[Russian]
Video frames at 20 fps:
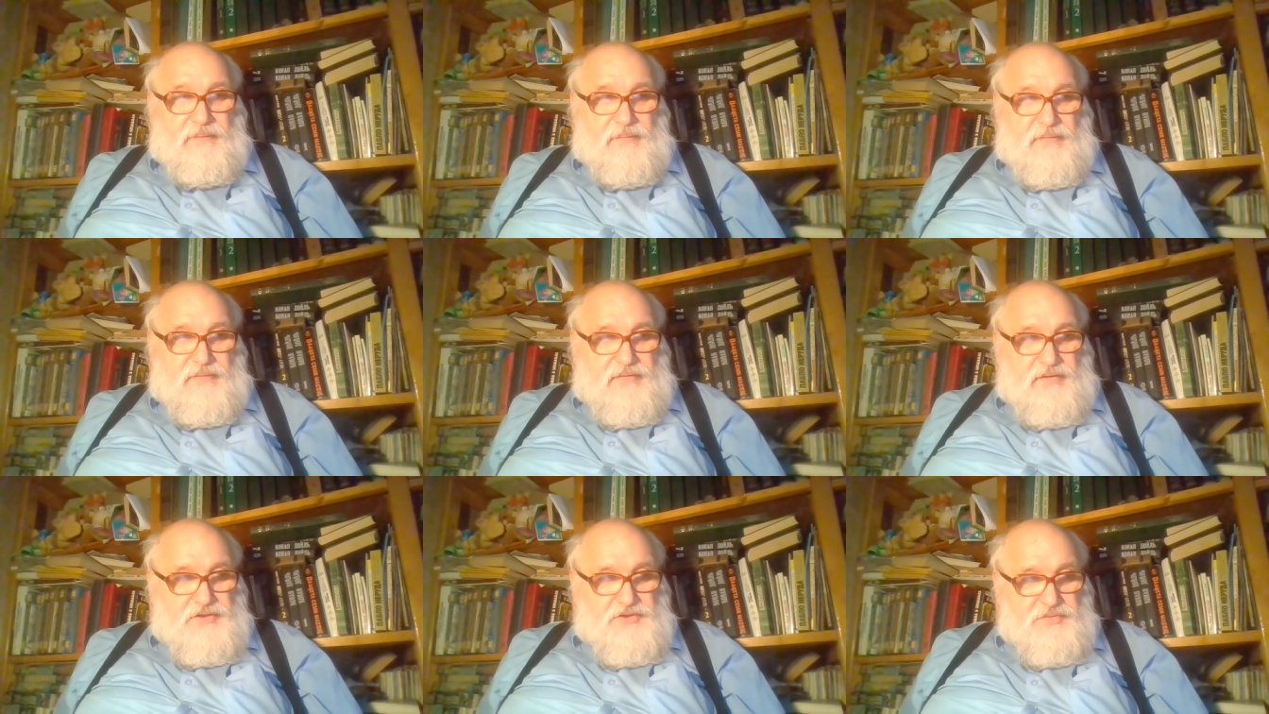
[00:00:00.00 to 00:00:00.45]

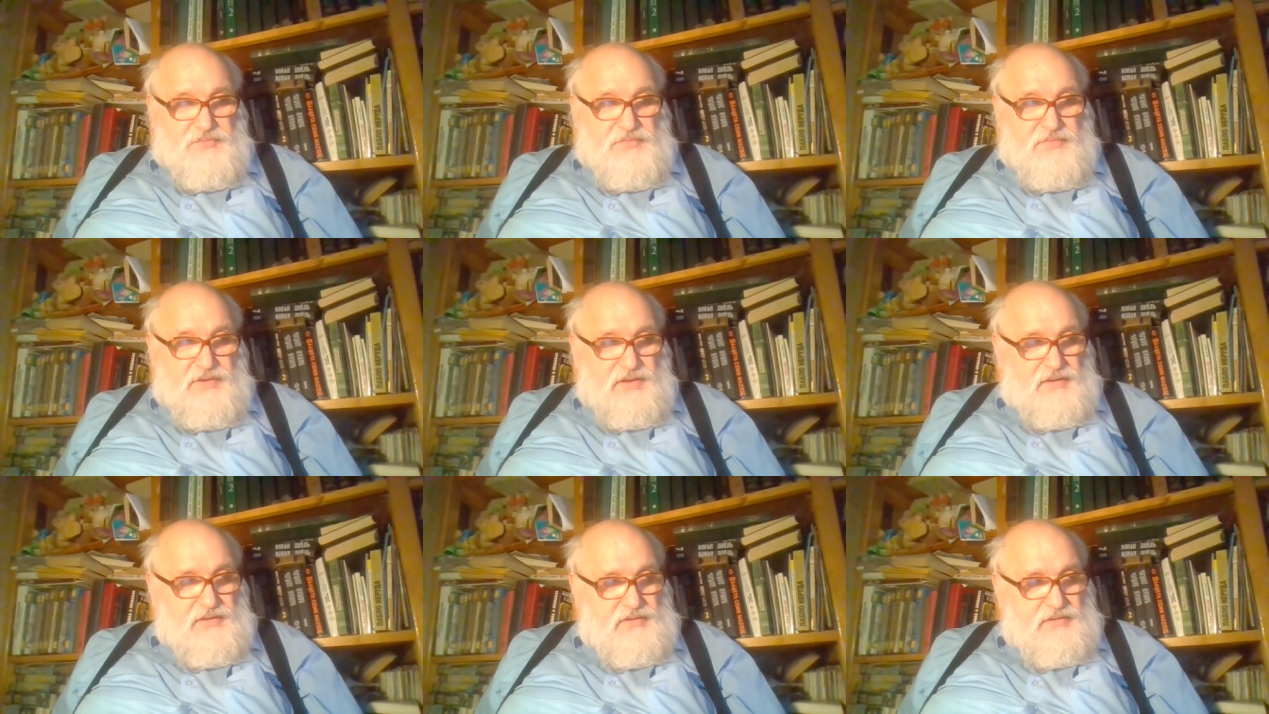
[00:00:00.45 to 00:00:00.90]
скажем
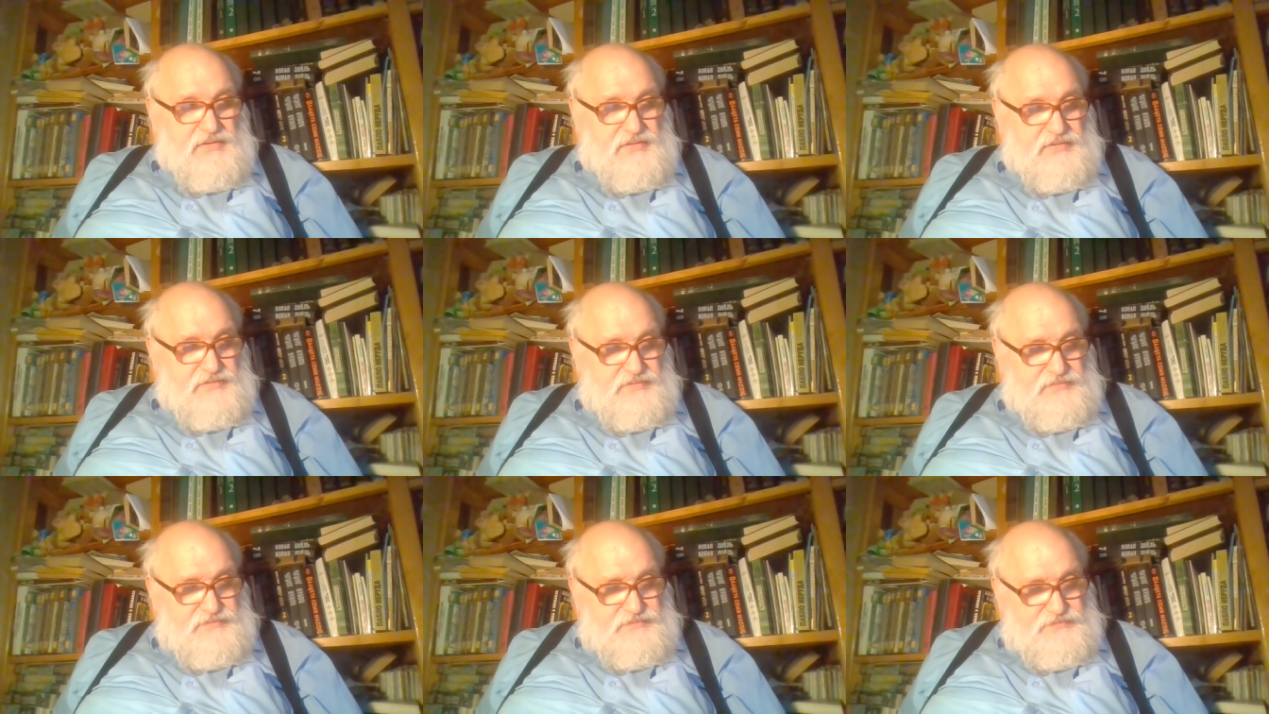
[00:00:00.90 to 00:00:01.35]
так,
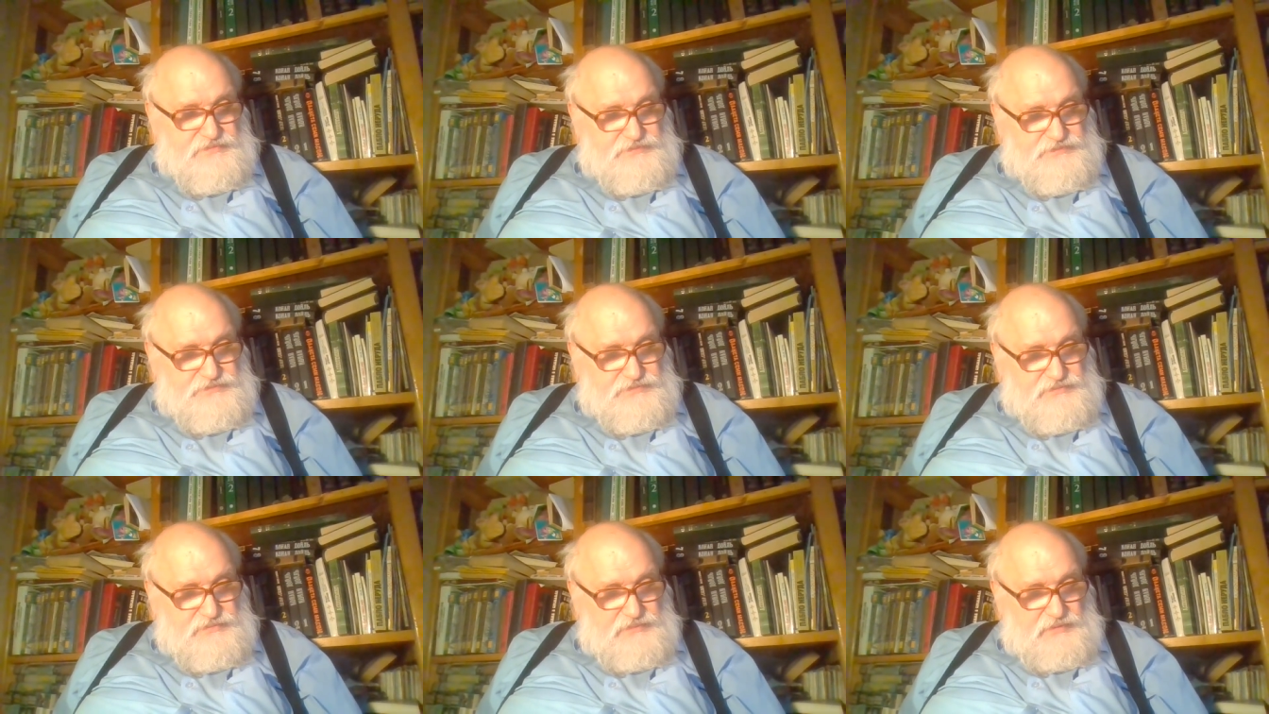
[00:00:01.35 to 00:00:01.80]

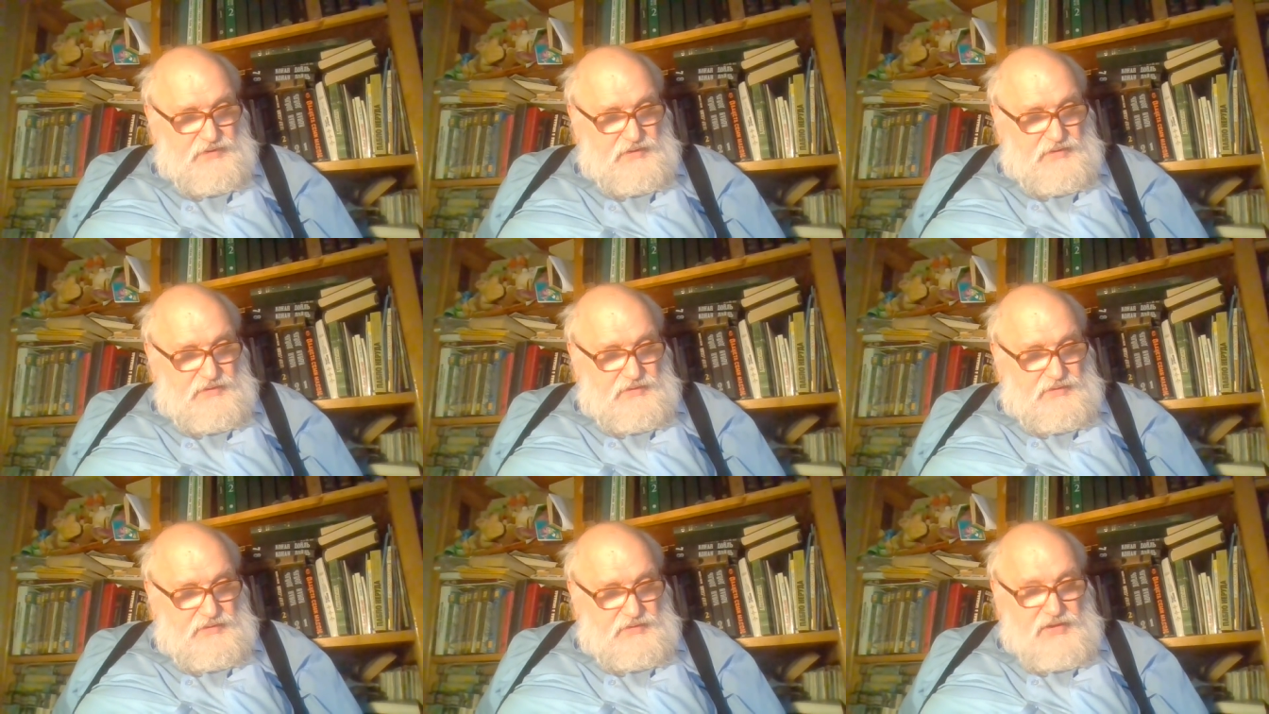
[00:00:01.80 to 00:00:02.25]

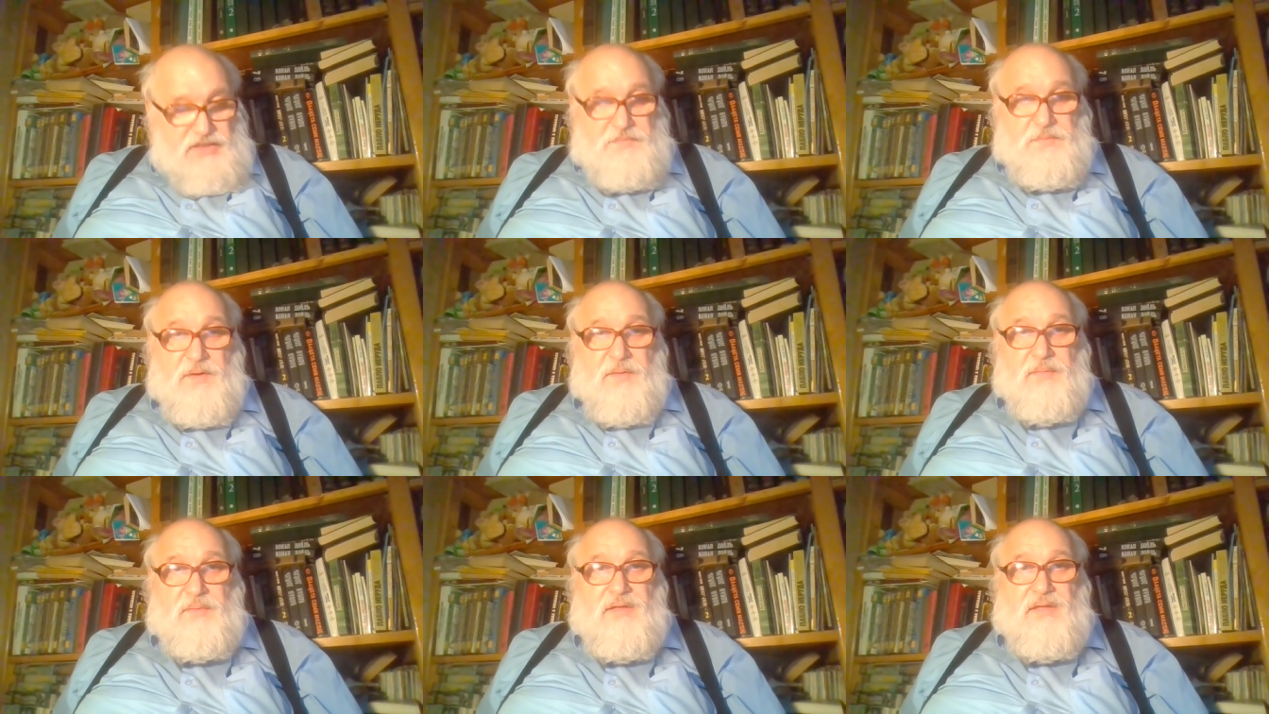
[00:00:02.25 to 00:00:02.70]

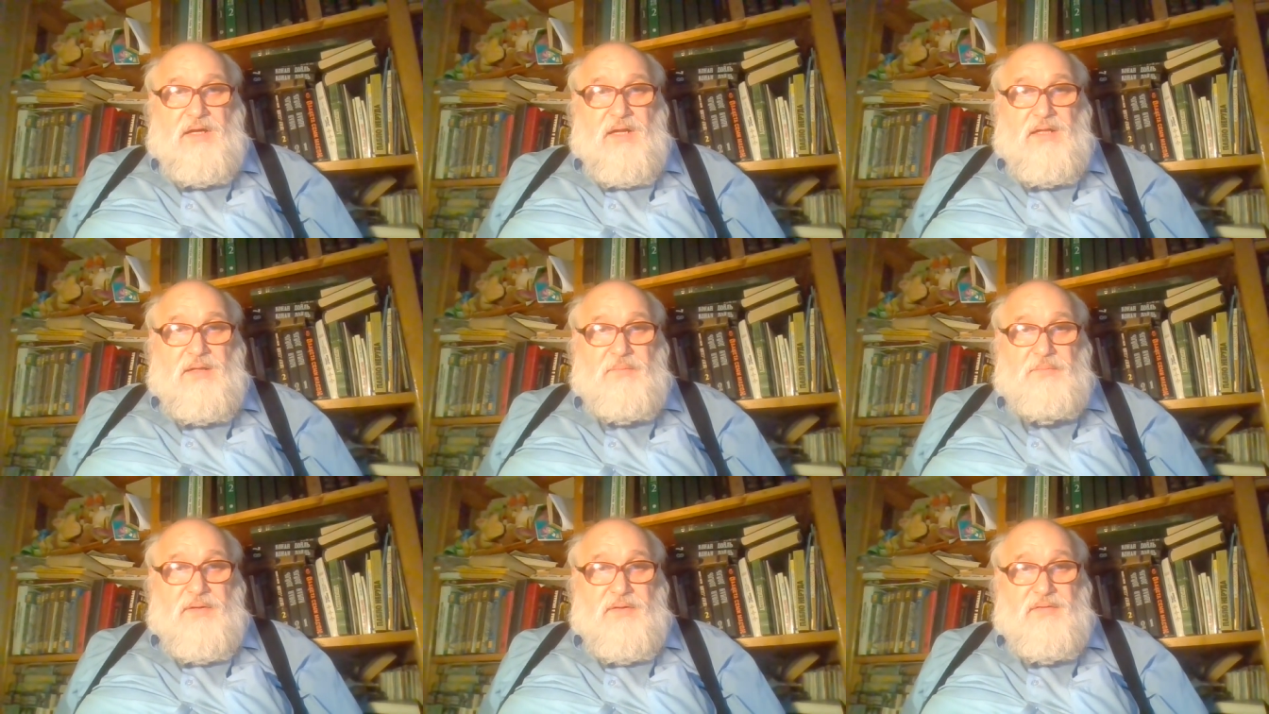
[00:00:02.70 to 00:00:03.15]

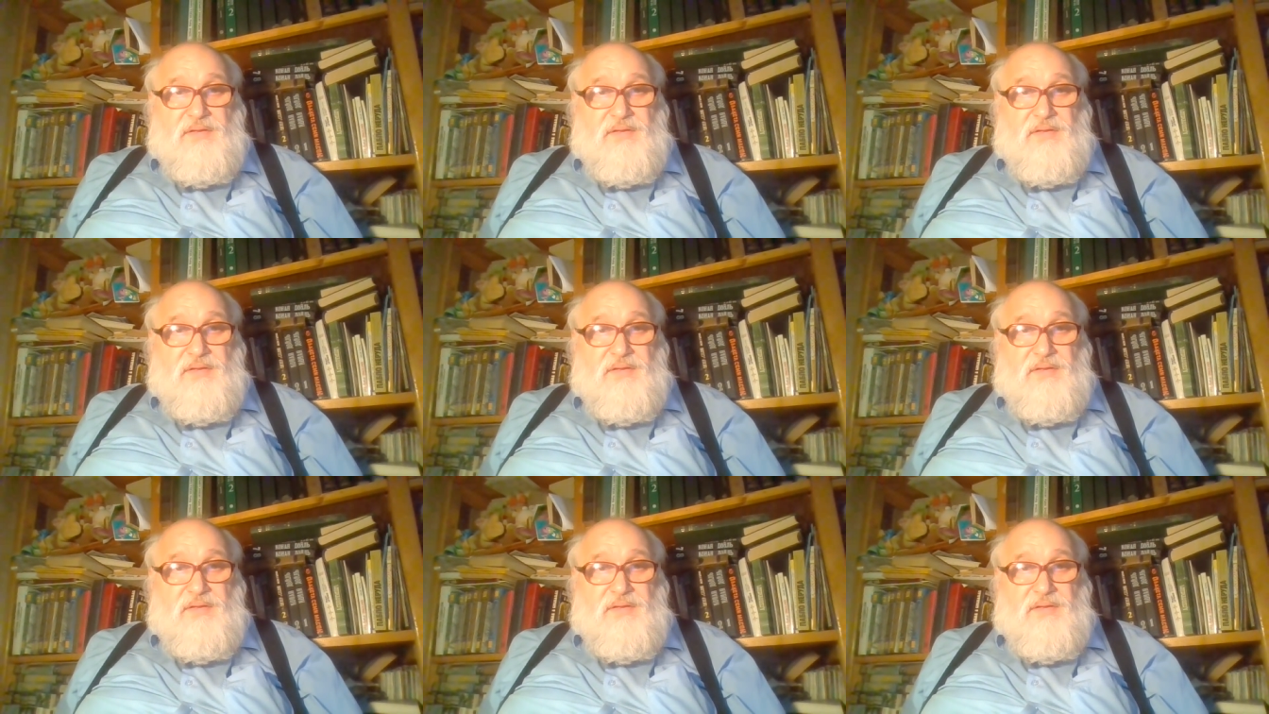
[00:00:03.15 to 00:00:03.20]
экспериментально,